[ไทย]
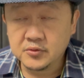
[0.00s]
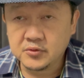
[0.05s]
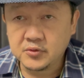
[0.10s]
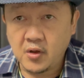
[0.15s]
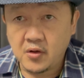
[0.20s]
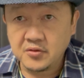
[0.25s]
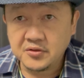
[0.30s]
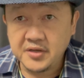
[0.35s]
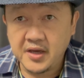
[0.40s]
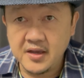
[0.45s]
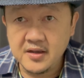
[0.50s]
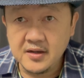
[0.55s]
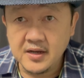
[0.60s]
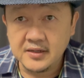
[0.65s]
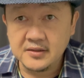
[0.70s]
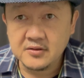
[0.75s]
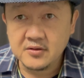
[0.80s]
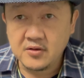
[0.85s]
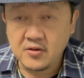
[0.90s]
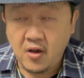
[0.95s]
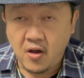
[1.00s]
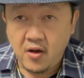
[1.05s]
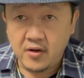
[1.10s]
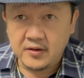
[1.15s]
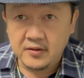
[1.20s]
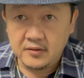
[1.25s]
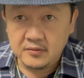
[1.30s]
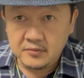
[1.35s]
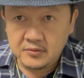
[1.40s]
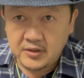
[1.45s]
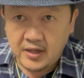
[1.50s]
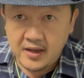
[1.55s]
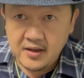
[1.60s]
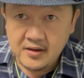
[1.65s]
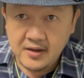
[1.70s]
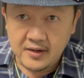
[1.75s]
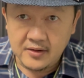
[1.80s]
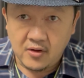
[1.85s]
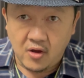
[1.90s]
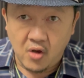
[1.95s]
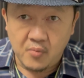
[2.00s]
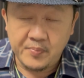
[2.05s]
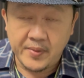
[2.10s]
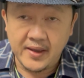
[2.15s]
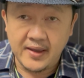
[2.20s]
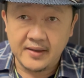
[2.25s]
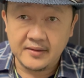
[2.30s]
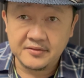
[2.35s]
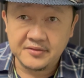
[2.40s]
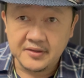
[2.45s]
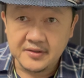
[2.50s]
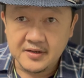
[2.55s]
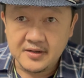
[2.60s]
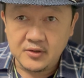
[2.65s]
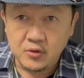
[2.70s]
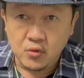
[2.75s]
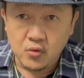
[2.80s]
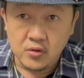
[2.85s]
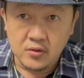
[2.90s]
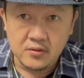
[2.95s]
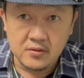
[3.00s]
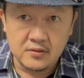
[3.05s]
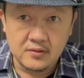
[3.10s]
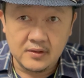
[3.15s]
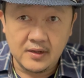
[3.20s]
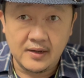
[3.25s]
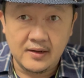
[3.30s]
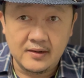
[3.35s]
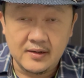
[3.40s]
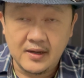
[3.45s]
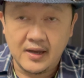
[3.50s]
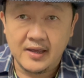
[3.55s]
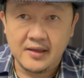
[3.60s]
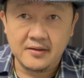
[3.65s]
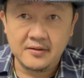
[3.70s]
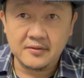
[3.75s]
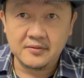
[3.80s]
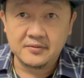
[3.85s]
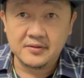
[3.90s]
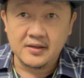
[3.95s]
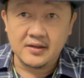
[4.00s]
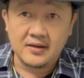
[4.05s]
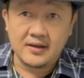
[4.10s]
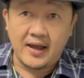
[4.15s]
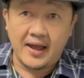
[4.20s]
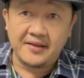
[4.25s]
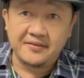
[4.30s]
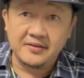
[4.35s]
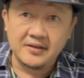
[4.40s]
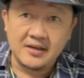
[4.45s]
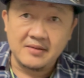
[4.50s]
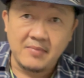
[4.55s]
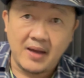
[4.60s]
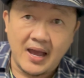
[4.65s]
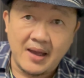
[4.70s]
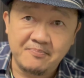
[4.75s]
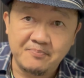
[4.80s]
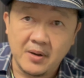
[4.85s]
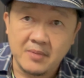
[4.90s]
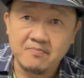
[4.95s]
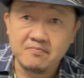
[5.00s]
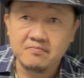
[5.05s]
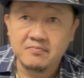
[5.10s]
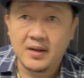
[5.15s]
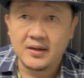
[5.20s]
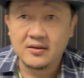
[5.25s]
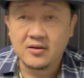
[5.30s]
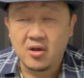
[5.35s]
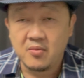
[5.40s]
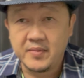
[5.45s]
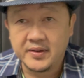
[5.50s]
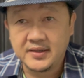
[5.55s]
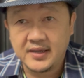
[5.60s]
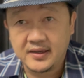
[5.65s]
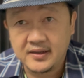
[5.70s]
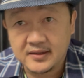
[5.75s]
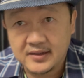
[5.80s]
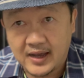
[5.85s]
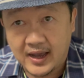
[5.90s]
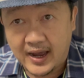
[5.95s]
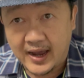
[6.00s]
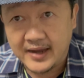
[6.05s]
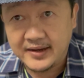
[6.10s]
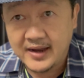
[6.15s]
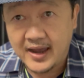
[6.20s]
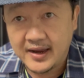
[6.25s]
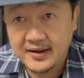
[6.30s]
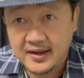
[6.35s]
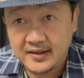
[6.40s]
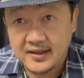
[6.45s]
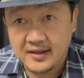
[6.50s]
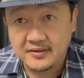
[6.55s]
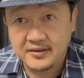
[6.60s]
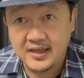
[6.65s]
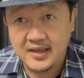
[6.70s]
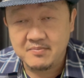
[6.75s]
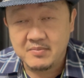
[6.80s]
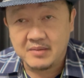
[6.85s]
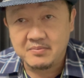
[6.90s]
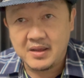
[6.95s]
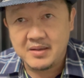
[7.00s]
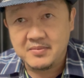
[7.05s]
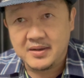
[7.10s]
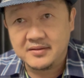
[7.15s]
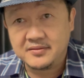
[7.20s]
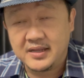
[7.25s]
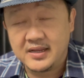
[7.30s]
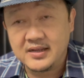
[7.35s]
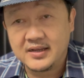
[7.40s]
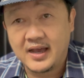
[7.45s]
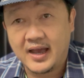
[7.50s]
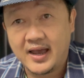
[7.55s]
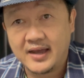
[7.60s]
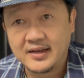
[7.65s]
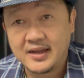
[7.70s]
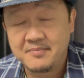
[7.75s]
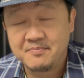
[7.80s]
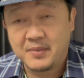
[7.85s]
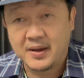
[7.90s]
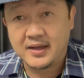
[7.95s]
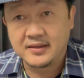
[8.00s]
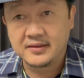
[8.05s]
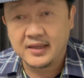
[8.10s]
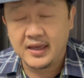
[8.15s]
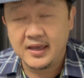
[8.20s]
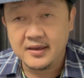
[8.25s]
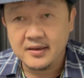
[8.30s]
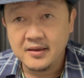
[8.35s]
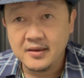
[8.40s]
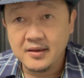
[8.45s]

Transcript: ต้องใช้เงินก้อนใช้เงินออกไปซื้ออยู่เรื่อยๆ ซึ่งการซื้อมาปุ๊บมันก็ไม่ใช่ขายได้ในทันที มันไม่เหมือนสินค้าในปกติ